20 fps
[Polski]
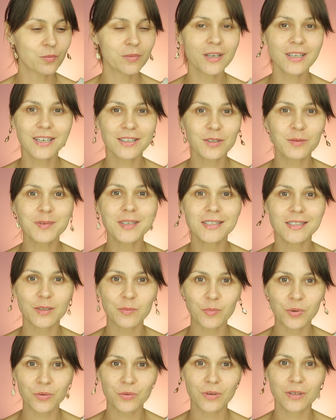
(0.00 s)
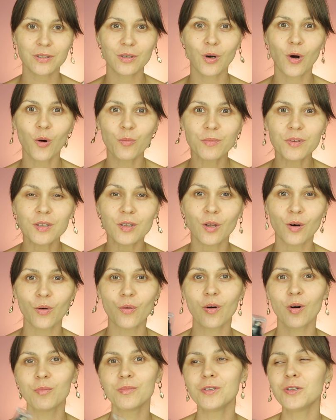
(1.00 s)
Mnie natomiast ten podkład
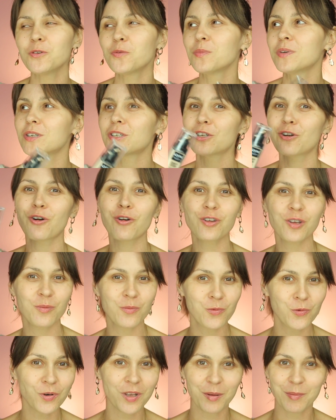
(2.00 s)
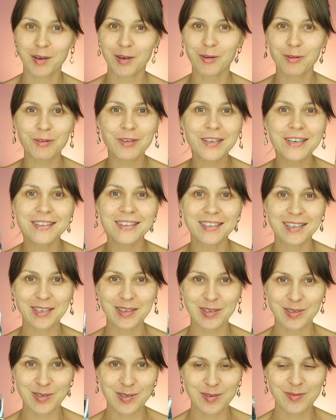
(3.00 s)
ominął, ominął mnie szerokim łukiem, ja go nigdy nie
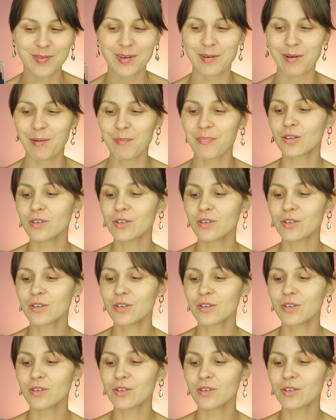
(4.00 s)
testowałam.